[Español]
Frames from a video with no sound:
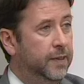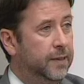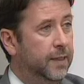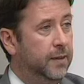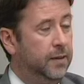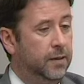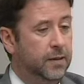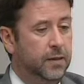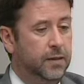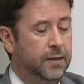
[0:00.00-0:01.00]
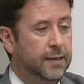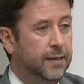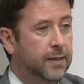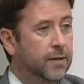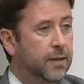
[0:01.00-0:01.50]
Esa,
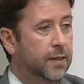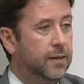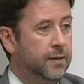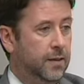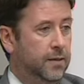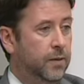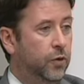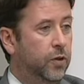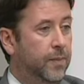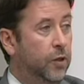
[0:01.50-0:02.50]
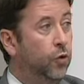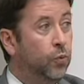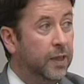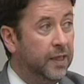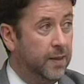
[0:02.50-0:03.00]
actividad, ese programa lo
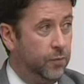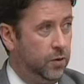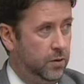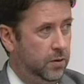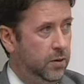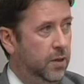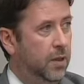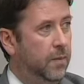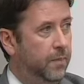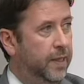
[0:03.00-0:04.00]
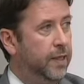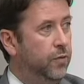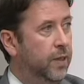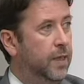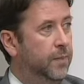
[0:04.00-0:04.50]
duplicamos para
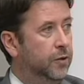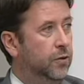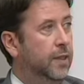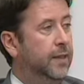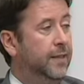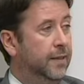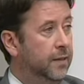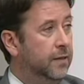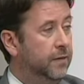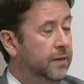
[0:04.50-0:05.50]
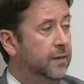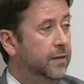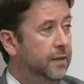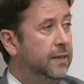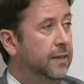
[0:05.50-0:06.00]
ayudar a las personas que tienen
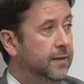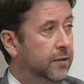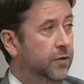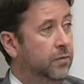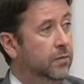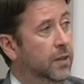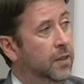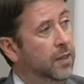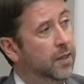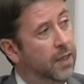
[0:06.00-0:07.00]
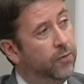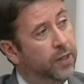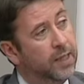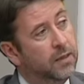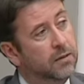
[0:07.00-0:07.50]
difícil inserción
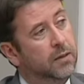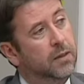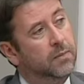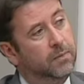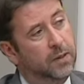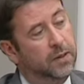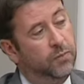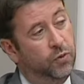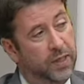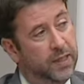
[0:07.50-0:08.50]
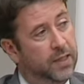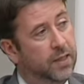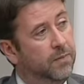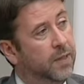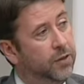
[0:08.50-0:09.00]
laboral eh,
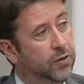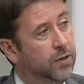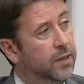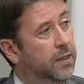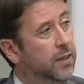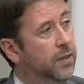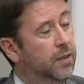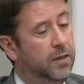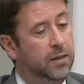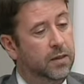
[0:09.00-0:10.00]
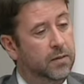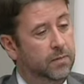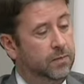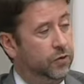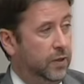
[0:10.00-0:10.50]
mujeres mayores, eh,
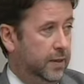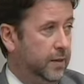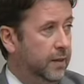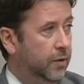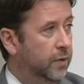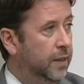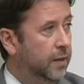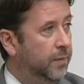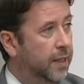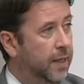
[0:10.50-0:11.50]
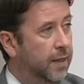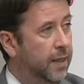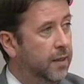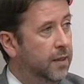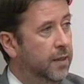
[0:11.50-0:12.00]
personas que tienen una determinada edad,